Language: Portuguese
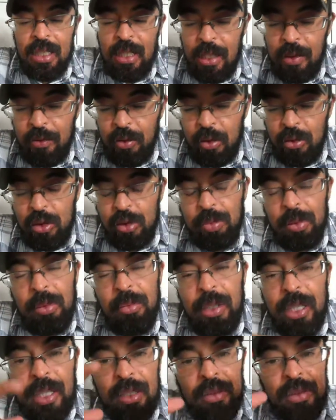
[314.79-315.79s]
ele foi um dos
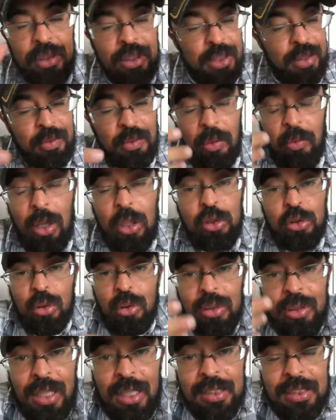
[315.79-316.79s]
primeiros que não achou
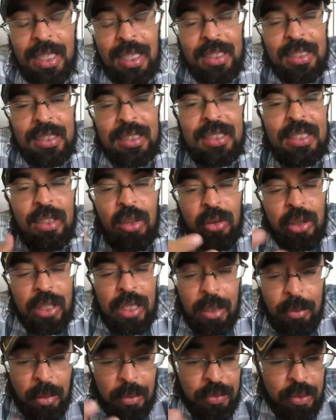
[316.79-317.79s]
outra saída senão
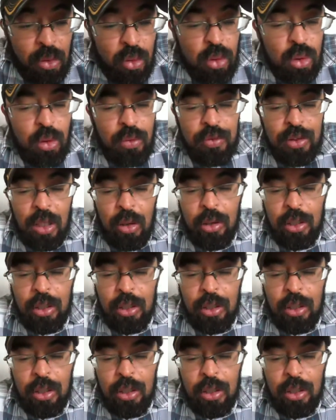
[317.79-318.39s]
criar uma filosofia